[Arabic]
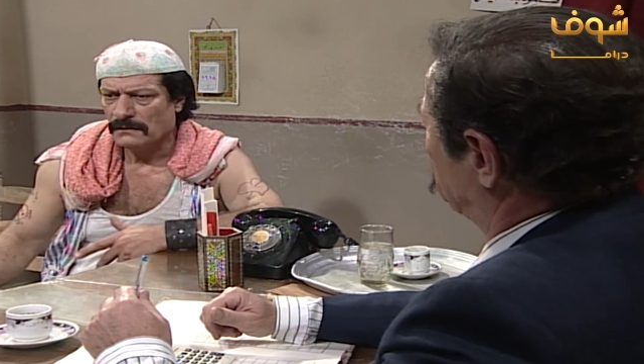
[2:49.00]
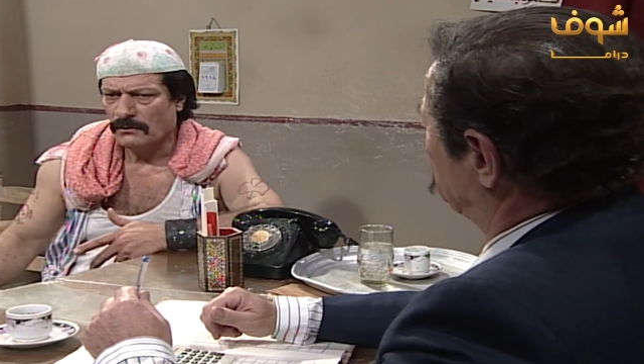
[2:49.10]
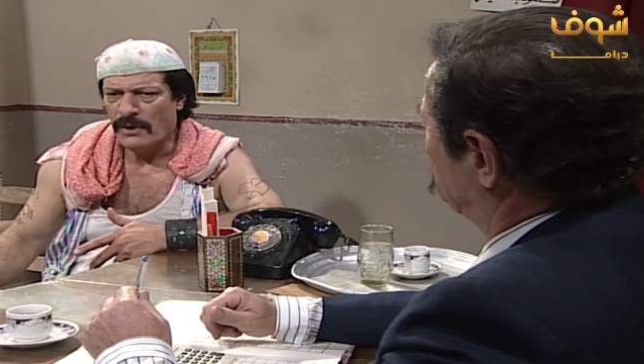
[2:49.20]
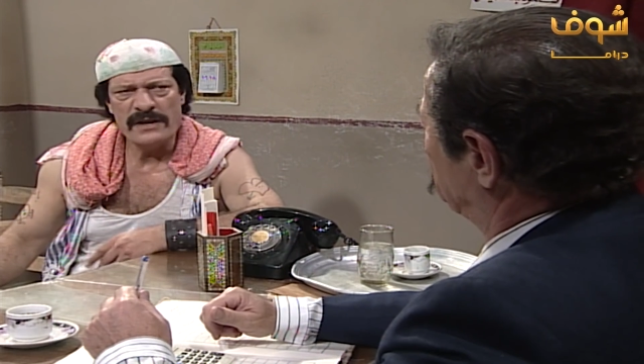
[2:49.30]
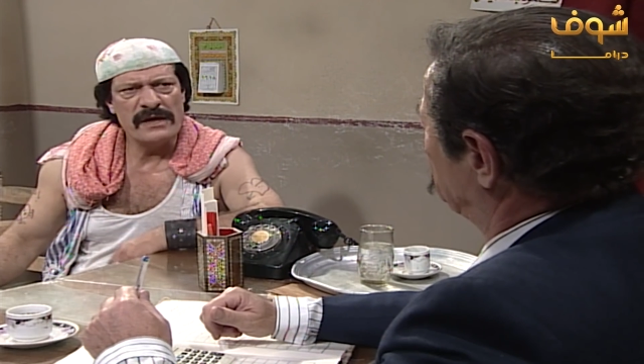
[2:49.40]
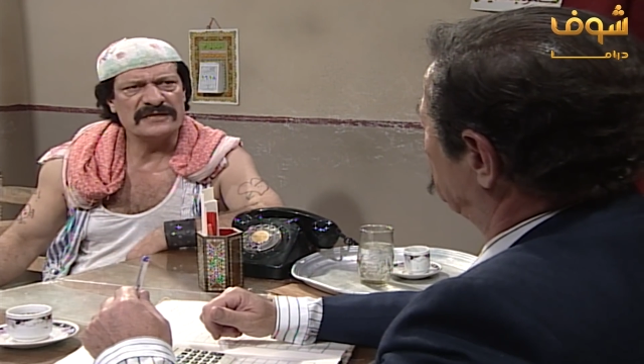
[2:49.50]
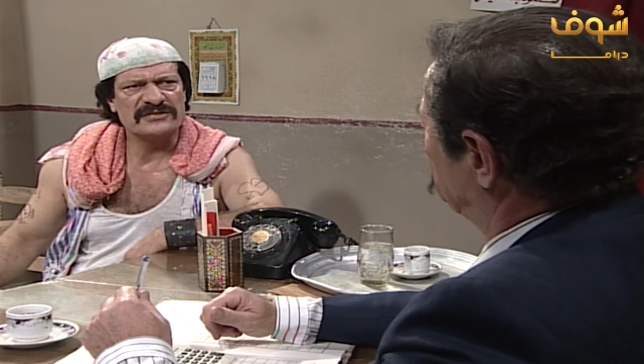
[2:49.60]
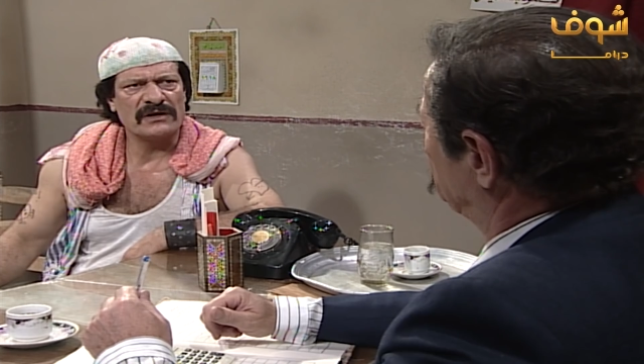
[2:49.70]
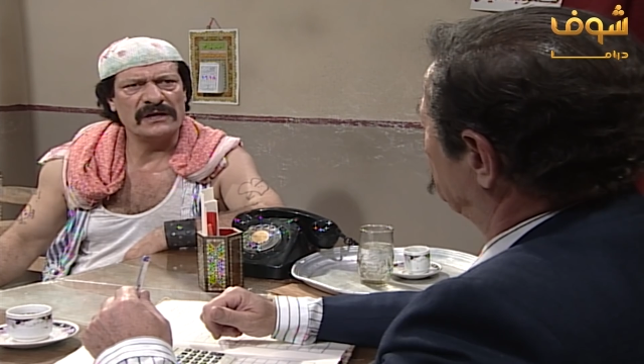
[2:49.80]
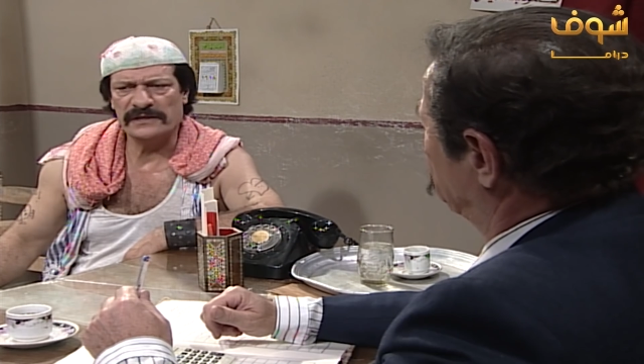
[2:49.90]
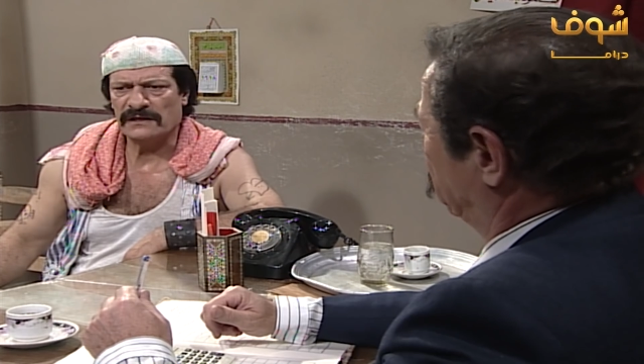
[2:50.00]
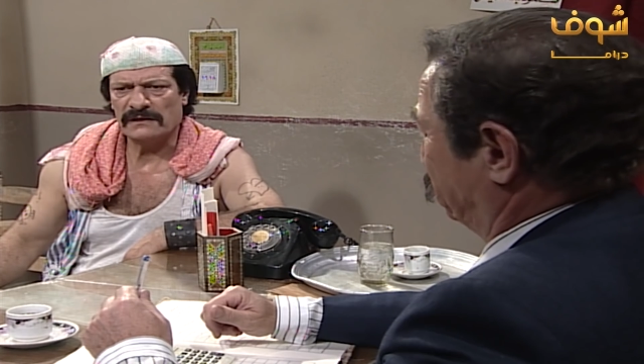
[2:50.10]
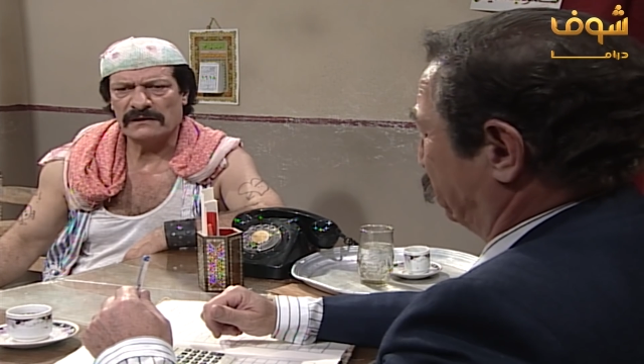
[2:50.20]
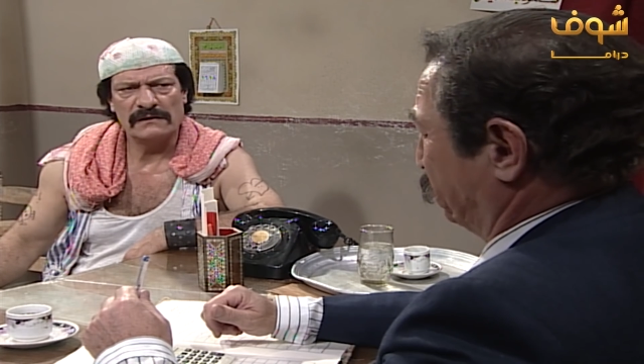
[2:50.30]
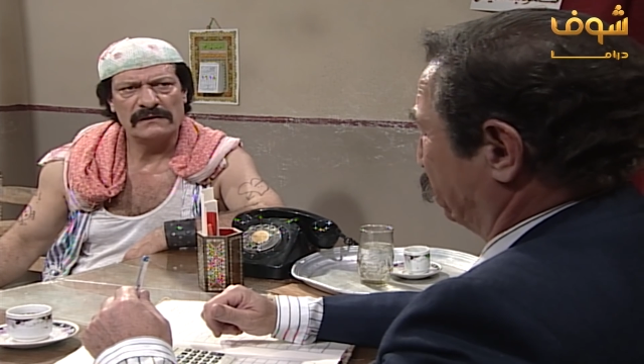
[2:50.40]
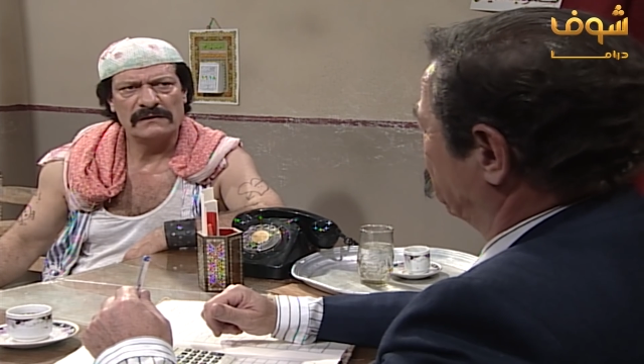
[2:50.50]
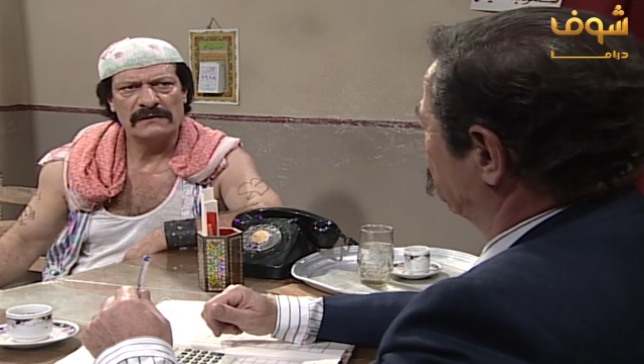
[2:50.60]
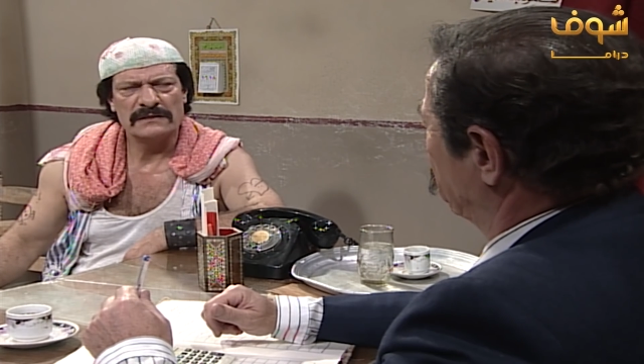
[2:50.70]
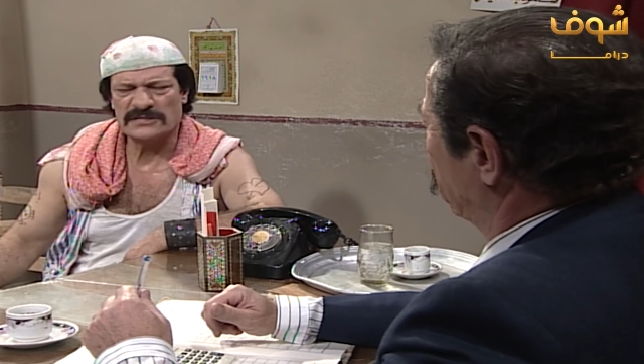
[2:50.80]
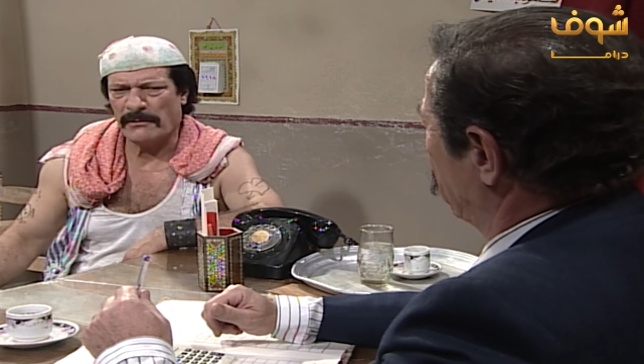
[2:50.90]
وين استراليا؟
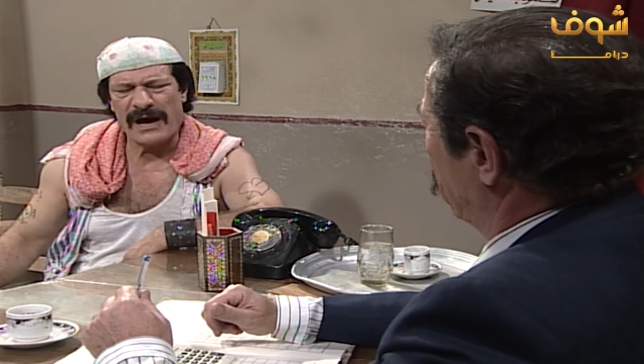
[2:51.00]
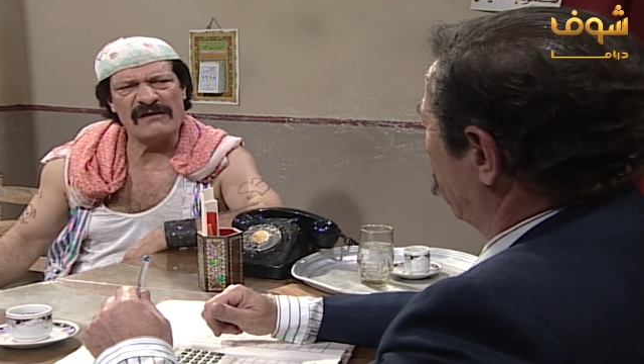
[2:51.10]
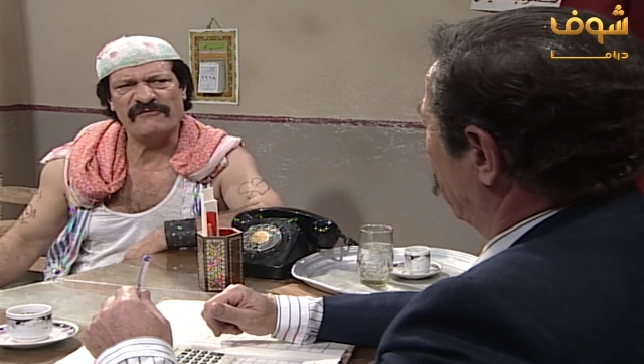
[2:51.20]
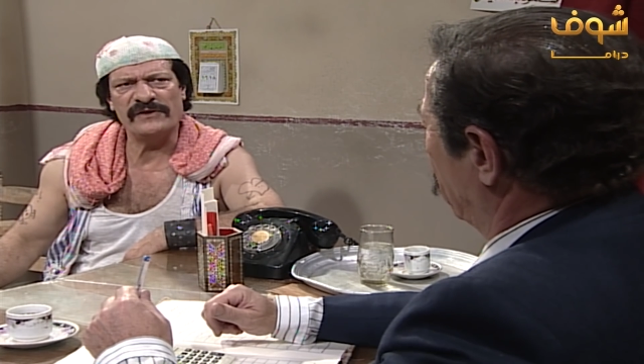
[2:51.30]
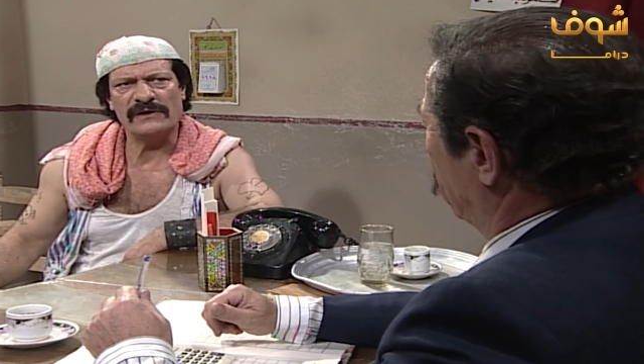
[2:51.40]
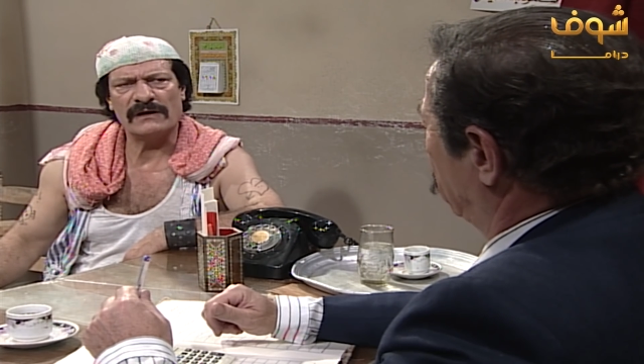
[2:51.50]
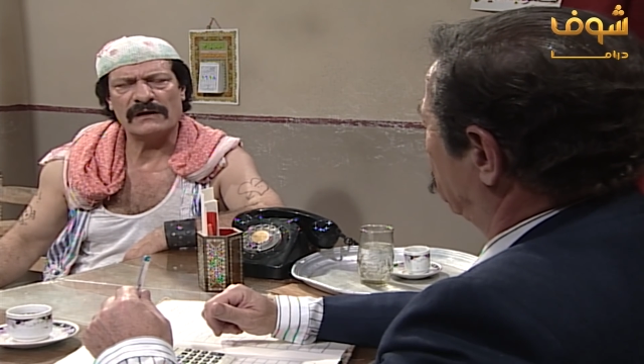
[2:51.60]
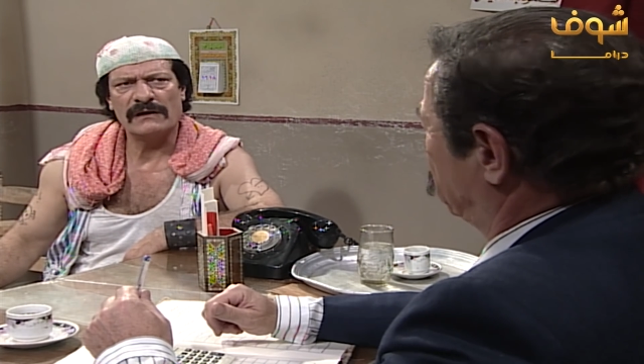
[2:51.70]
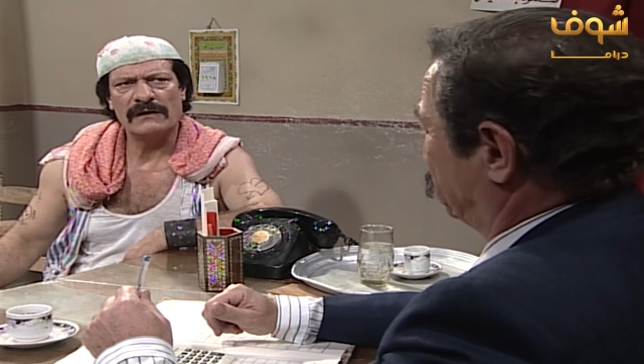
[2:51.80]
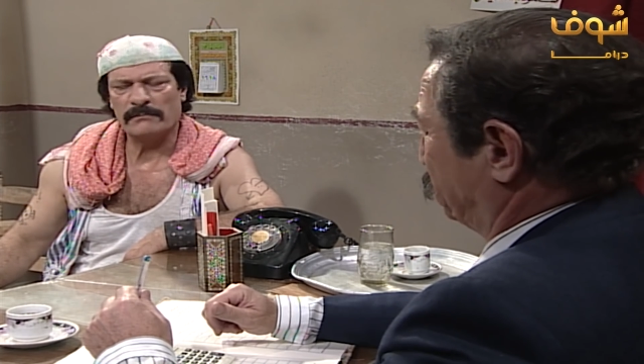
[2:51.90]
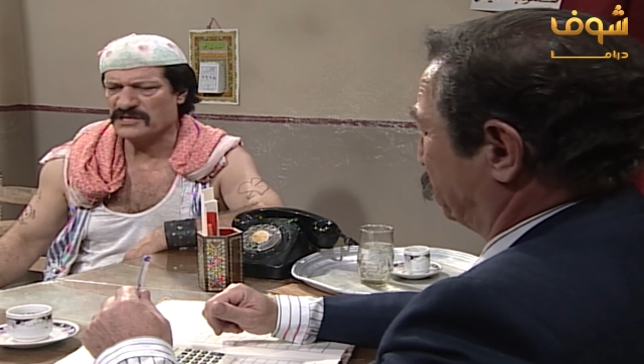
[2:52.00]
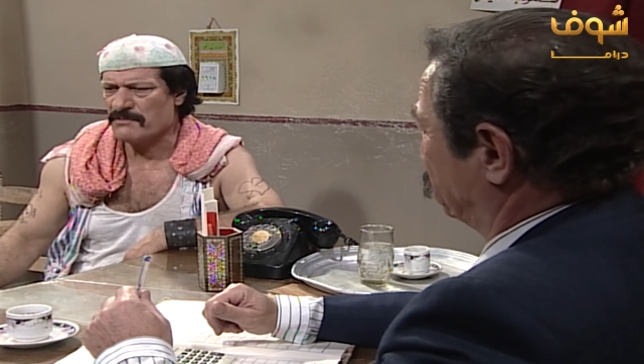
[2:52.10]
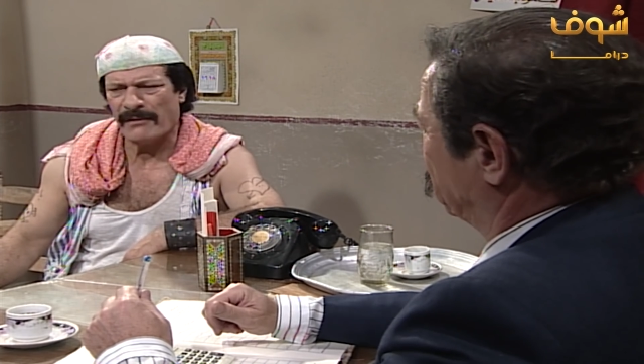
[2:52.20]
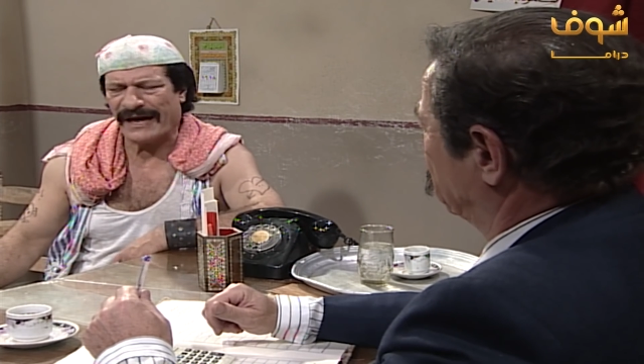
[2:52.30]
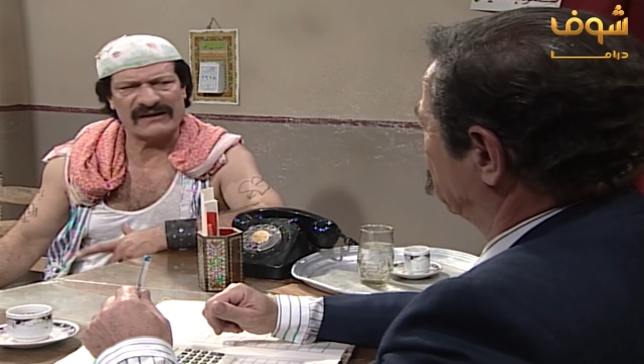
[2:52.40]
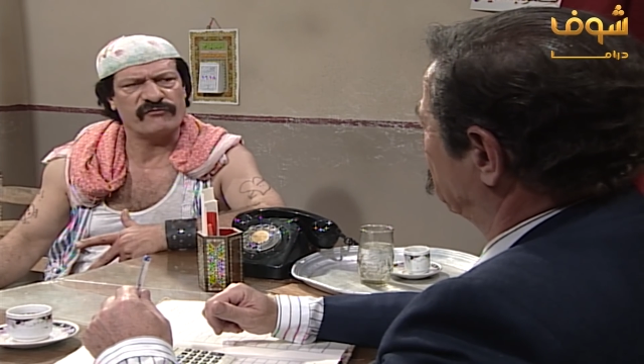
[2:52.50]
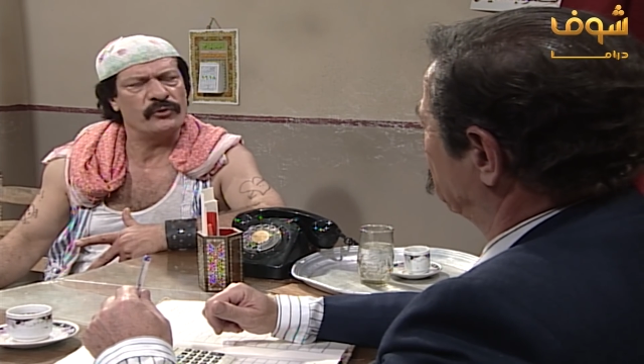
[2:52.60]
سمعان فيها بس ما بعرف